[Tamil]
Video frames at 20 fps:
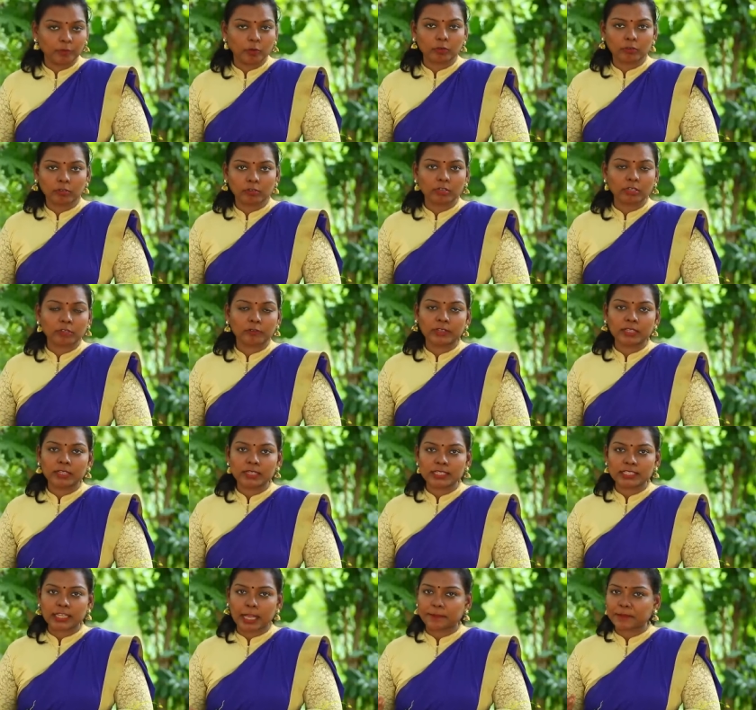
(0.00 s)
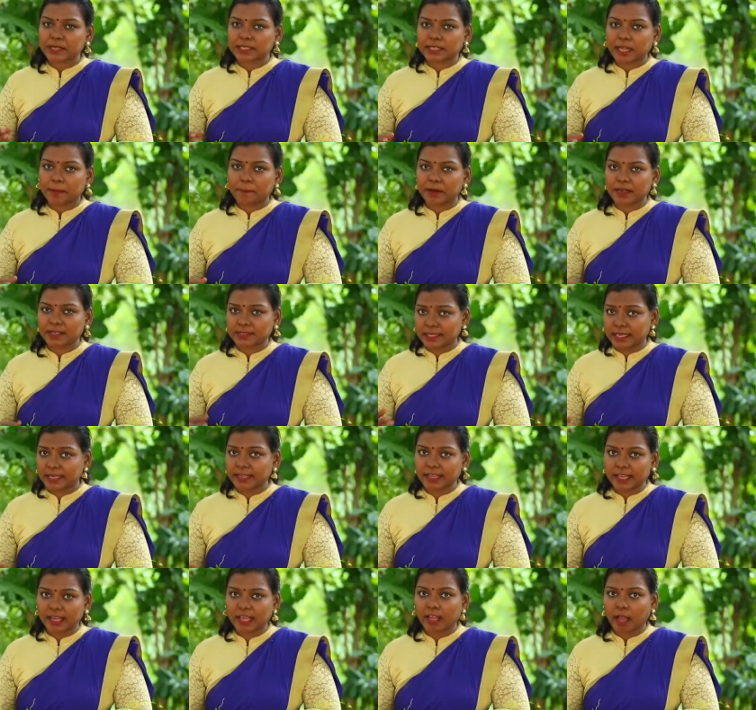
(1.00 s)
ஒருத்தவங்களுக்கு வந்து சாப்பிட்ற சாப்பாடு
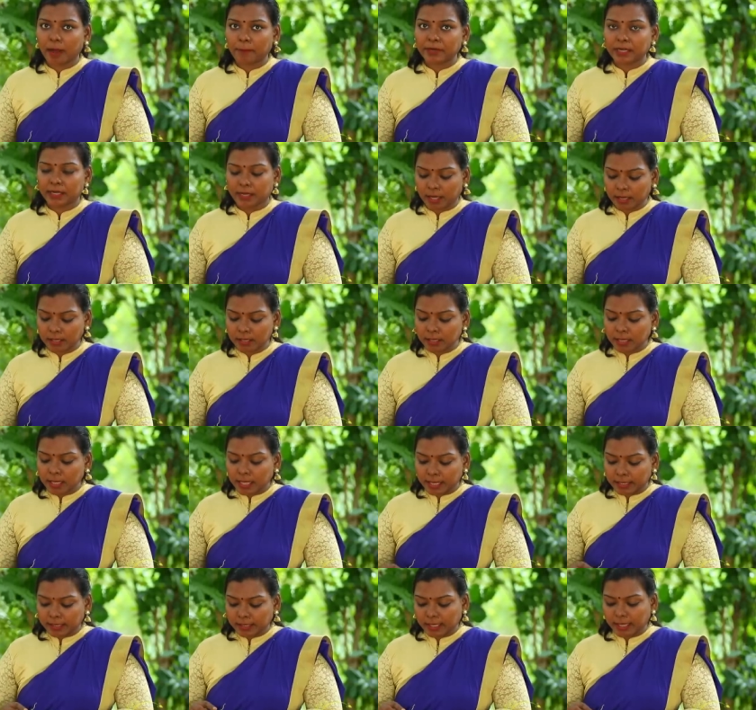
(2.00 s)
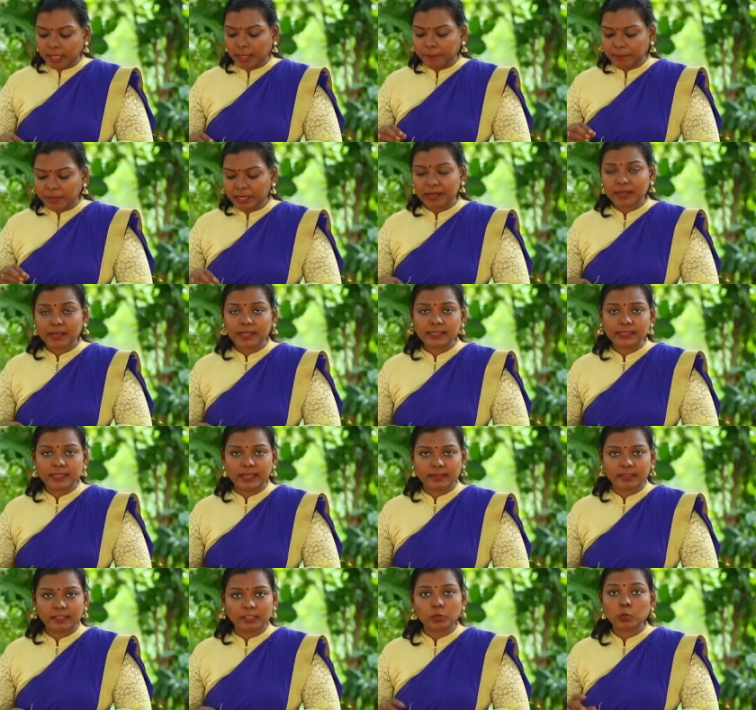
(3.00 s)
செரிக்கலை அப்படின்னா இந்த பிரண்டை
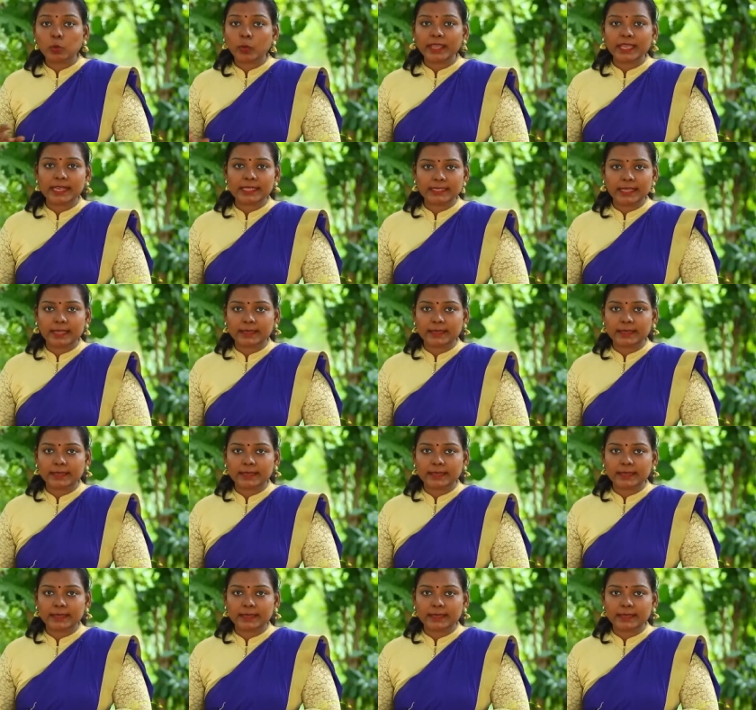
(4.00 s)
சேர்ந்த துவையல்